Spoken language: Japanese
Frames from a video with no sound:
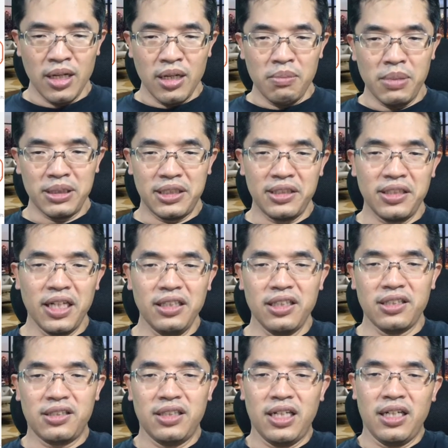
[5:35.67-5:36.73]
まあ実際に
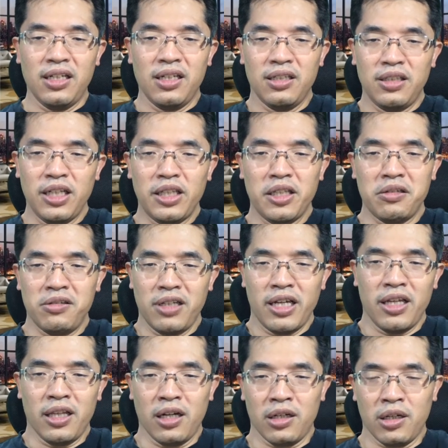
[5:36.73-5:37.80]
ですね、出てる
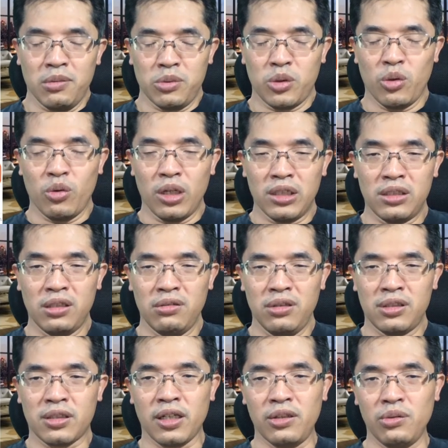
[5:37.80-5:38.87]
例なんかも紹介してるんで
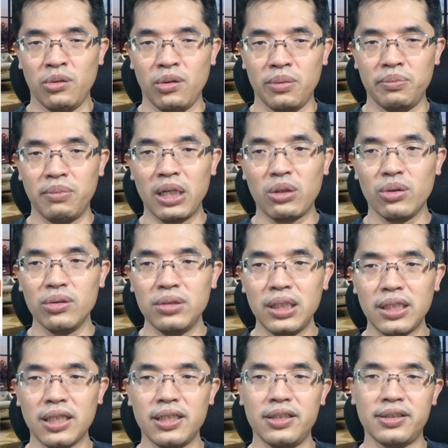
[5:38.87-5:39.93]
すけど、まあこの
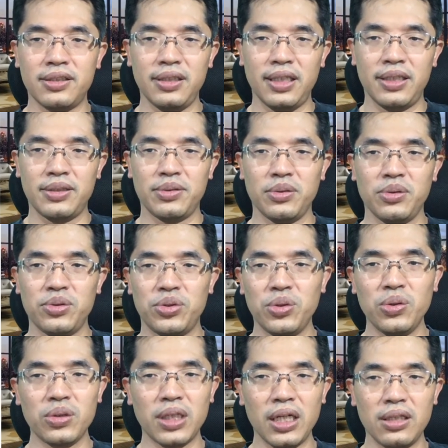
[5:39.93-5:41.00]
中でですね、その
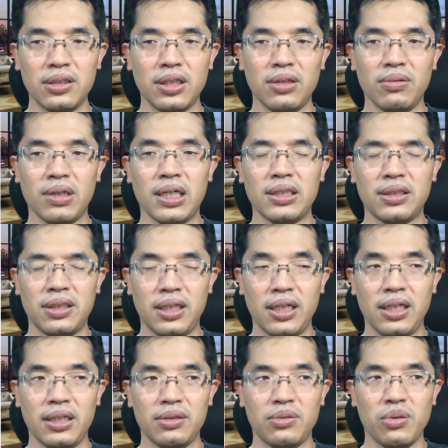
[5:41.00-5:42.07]
条件っていうのがあっ
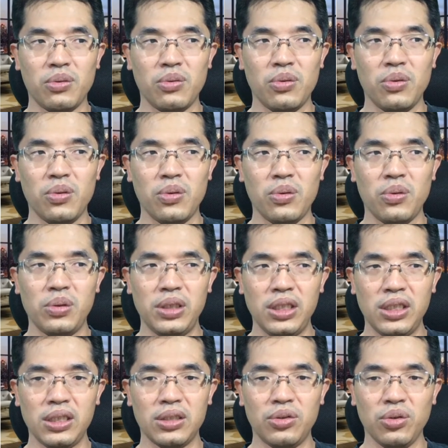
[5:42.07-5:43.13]
て、ここ
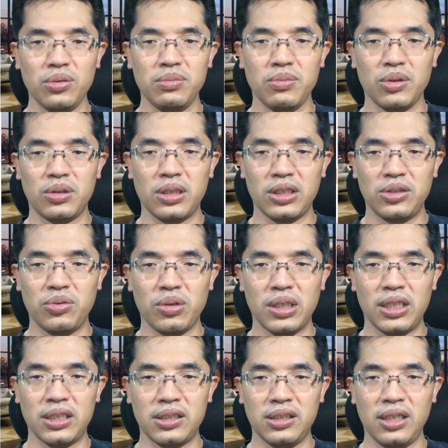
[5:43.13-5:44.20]
に興味持った人が
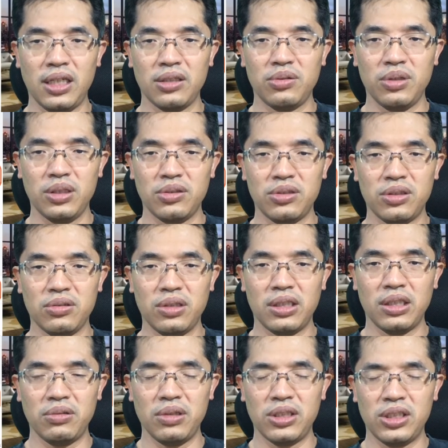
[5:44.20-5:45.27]
ですね、クリックしてくれ
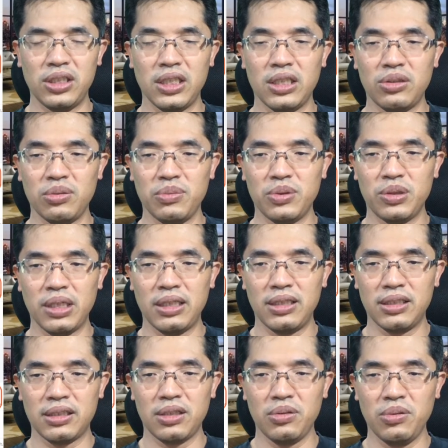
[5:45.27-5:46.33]
たら嬉しいなと思ったん
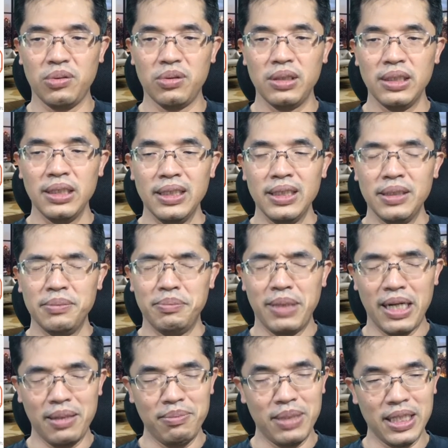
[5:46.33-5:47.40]
ですけど、ま
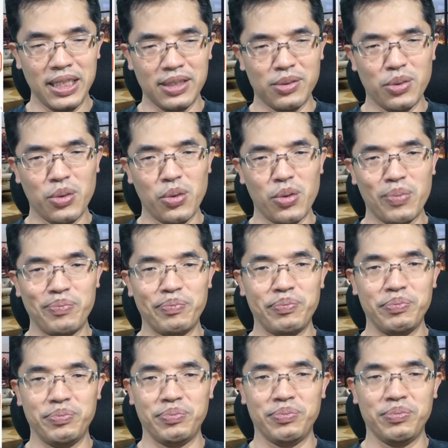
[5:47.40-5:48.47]
ああんまりこ
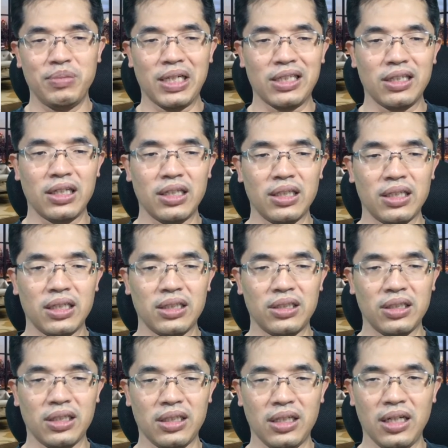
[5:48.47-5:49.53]
う、うん、うまくいかなかっ
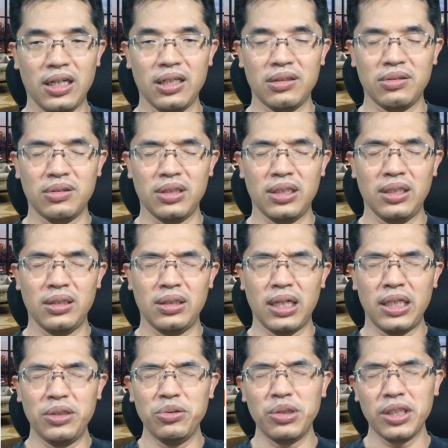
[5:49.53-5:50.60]
たかな。えー、
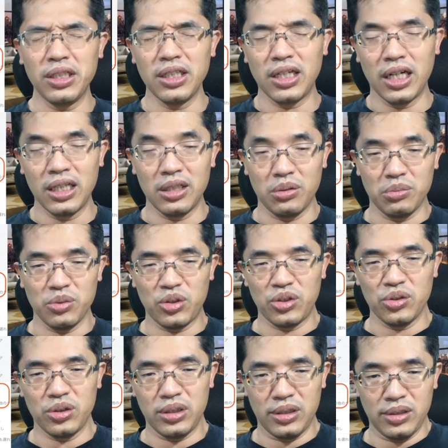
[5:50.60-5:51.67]
内容的にはかなり面
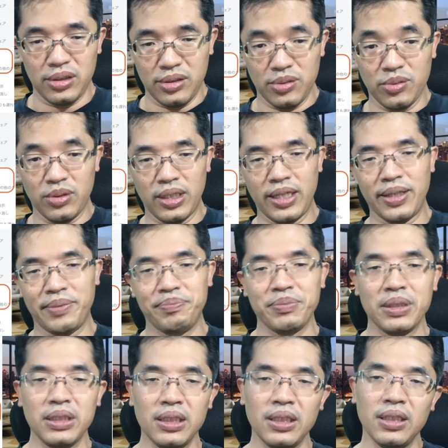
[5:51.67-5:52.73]
白いので、
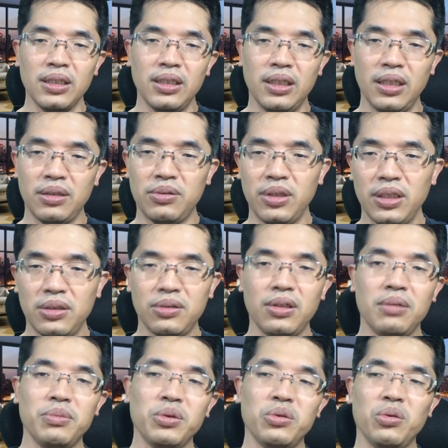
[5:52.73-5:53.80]
えー、クリック
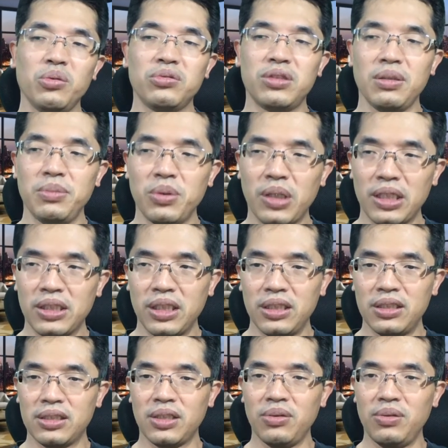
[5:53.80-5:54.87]
がもっと多くてもよかったん
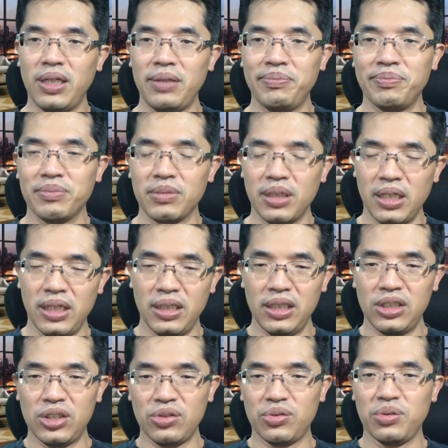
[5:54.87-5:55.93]
ですけどね、えー、
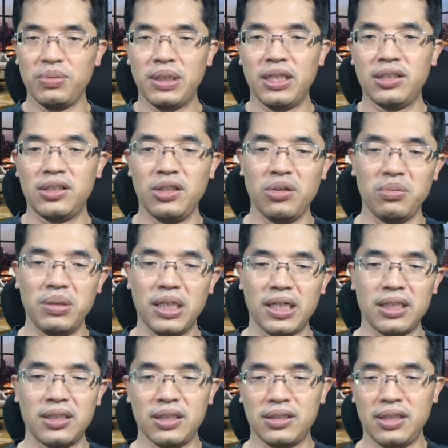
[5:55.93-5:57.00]
リーチ含めですね、伸びな
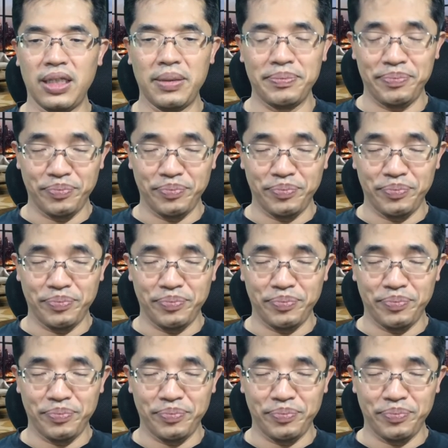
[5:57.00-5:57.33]
かったですね。